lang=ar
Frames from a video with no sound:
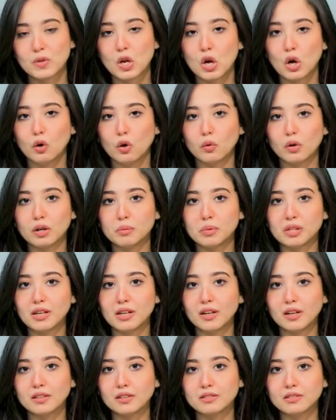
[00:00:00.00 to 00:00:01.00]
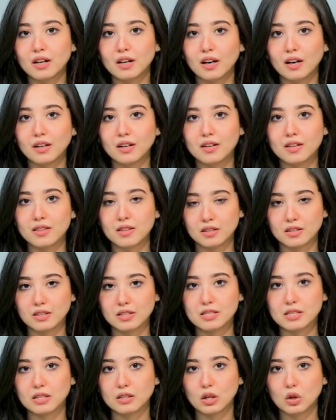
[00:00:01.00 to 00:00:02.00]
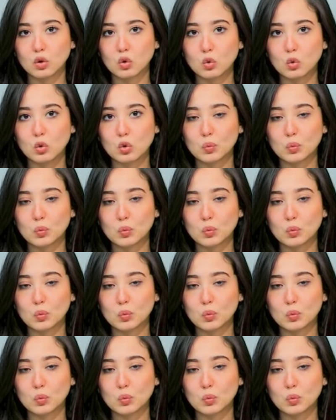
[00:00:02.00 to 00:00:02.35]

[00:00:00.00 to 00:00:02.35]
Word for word: وبناء على ذلك ستكون